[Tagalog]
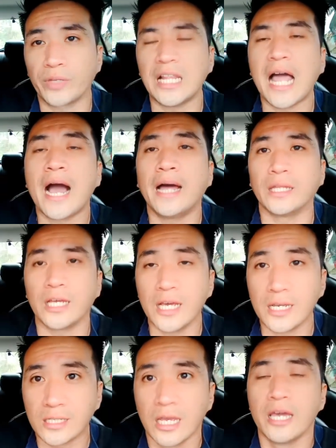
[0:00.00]
kailangan
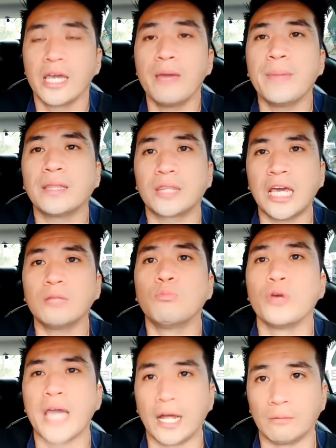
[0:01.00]
is i-maintain
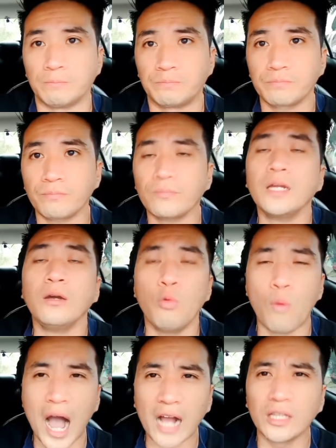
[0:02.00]
mo yan
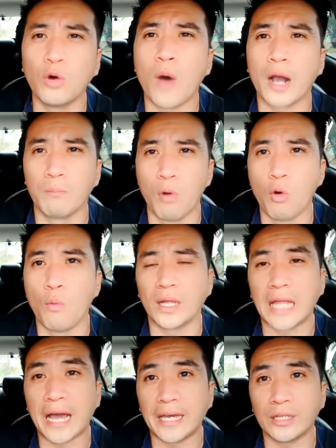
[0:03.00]
wag na wag mong
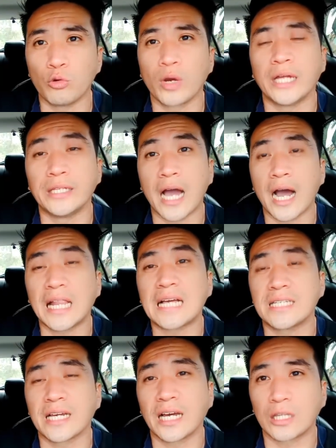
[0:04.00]
walain yung ganyang
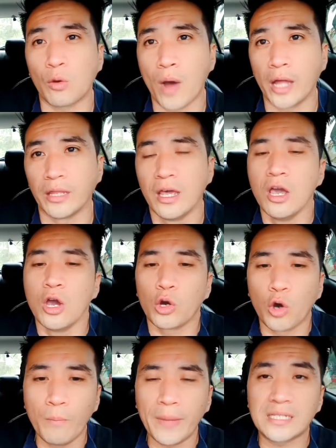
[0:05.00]
klaseng katawan.
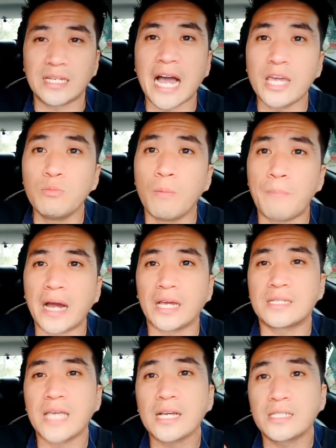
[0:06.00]
Kung mas kaya mo pang
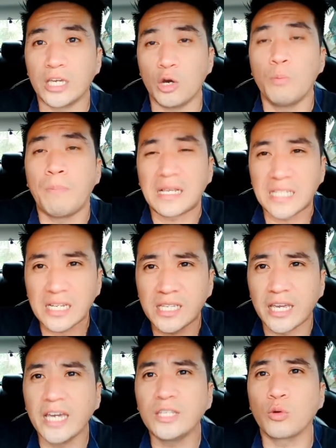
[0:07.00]
isexy o
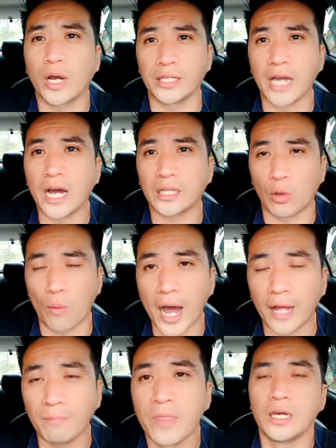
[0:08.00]
paseksihin yung ganyang
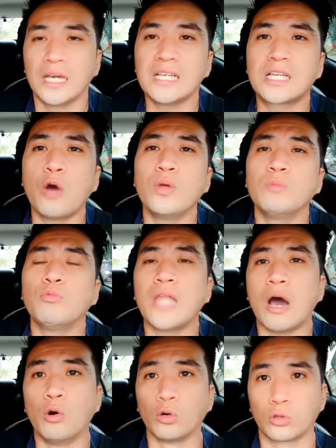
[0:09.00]
katawan, is gawin mo
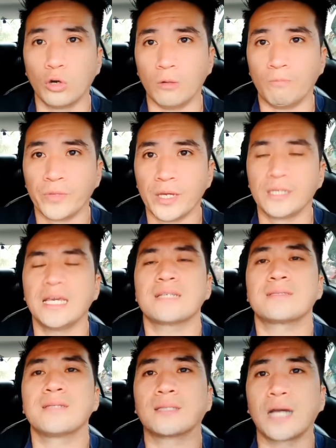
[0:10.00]
na utol. Yes,
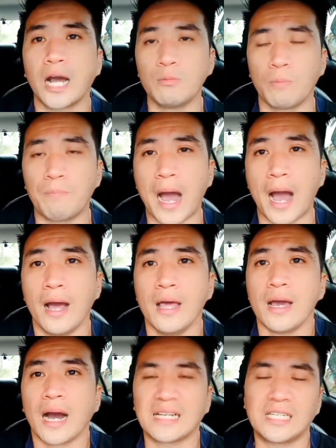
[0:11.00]
dagdagan mo pa.
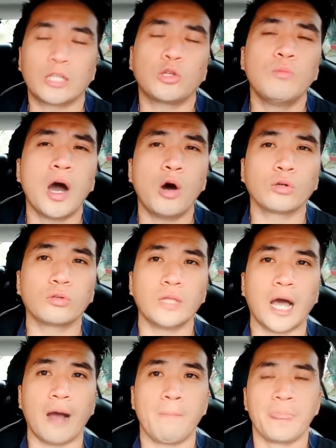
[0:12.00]
Kasi itong mga utol
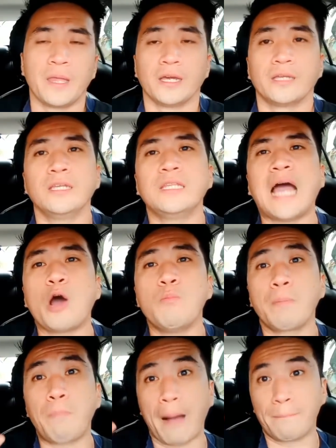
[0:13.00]
ah, hindi na
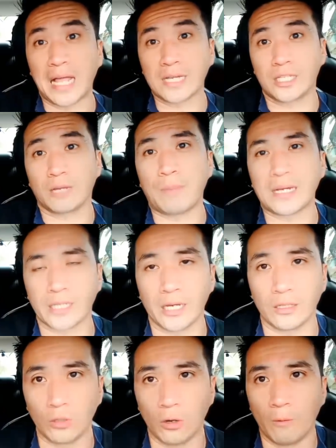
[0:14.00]
ako magpaka-plastic pa sa
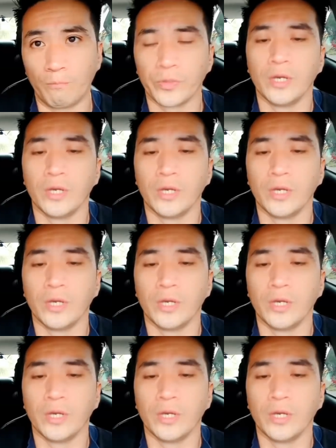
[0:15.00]
inyo.